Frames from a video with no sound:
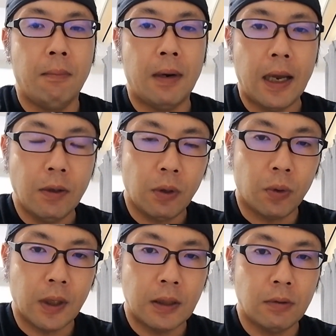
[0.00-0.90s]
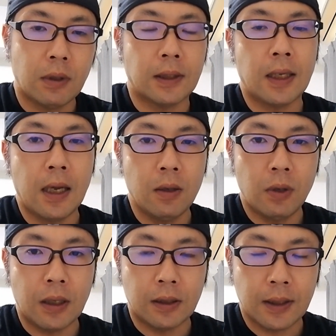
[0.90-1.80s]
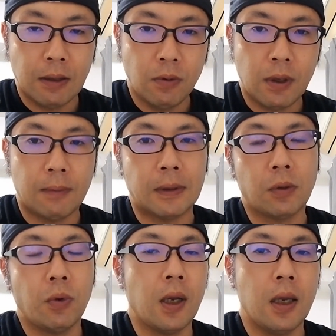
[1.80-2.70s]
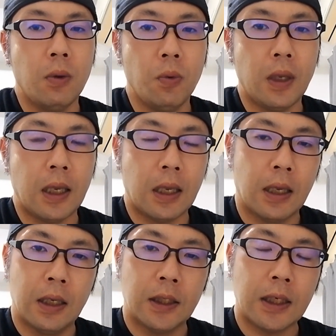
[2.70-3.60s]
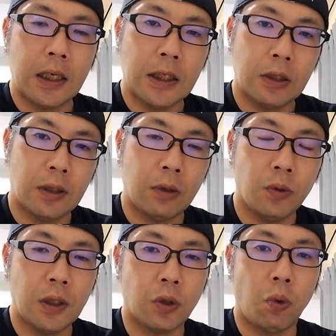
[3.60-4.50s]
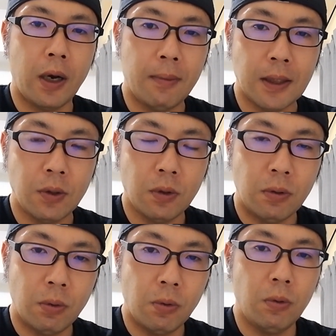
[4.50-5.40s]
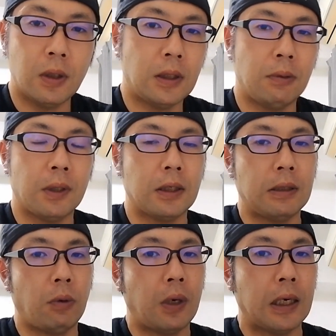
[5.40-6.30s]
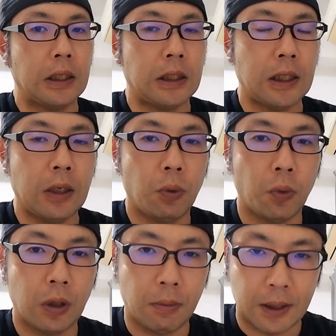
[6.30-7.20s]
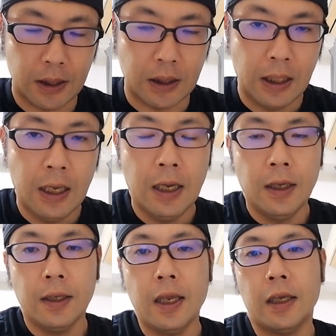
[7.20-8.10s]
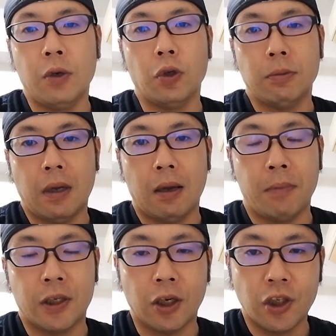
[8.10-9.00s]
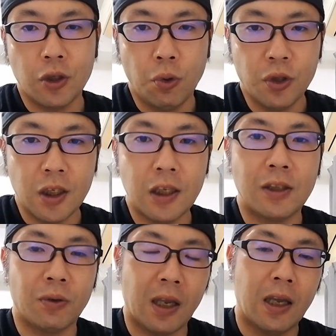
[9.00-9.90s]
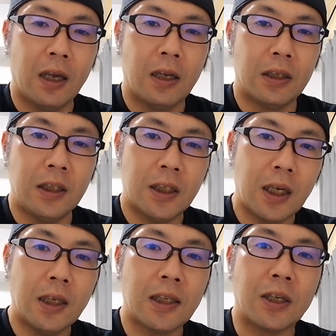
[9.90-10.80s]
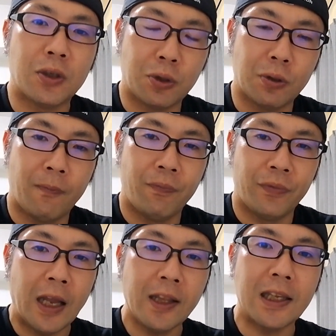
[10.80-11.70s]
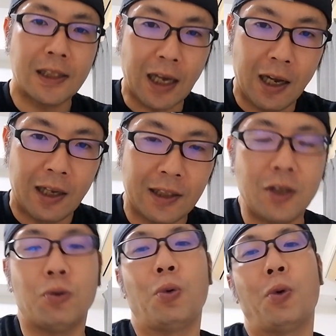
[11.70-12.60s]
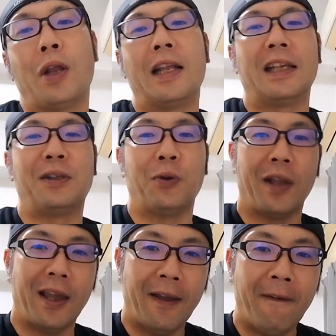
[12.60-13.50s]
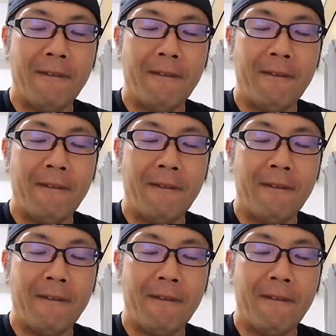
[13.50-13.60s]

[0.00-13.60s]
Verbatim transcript: まあ、ライトで固定するのか、サードで使うのか、まあ、そこら辺をね、しっかりしないと佐藤選手壊れますよっていうところをですね、私はお話ししたいと思ってます。で、広島、めちゃくちゃ調子いいですよね。西川選手、何ですかっていうところなんですよね。